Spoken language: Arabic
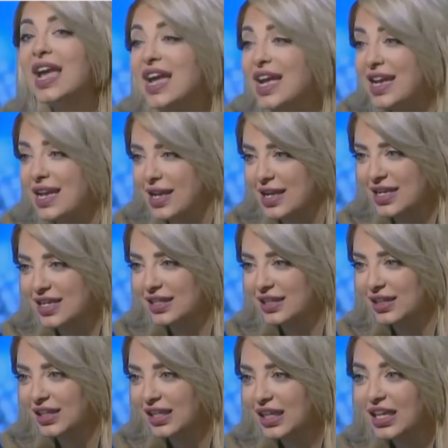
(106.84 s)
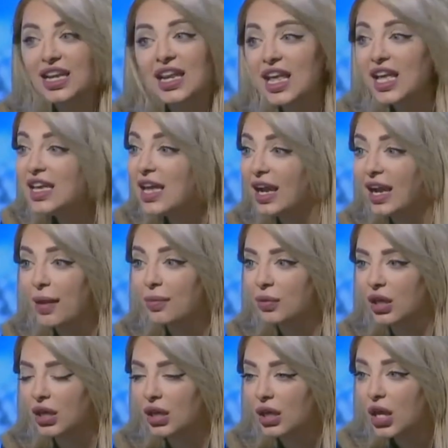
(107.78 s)
ليه؟ ليه يا
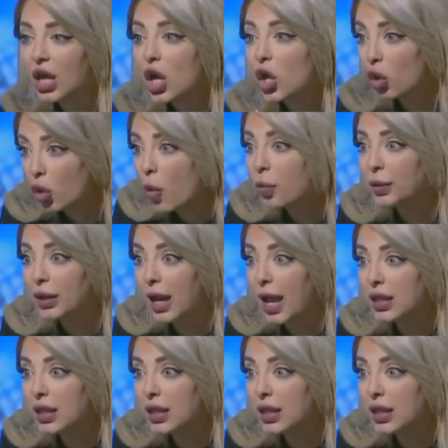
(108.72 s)
كابتن؟ هو قالها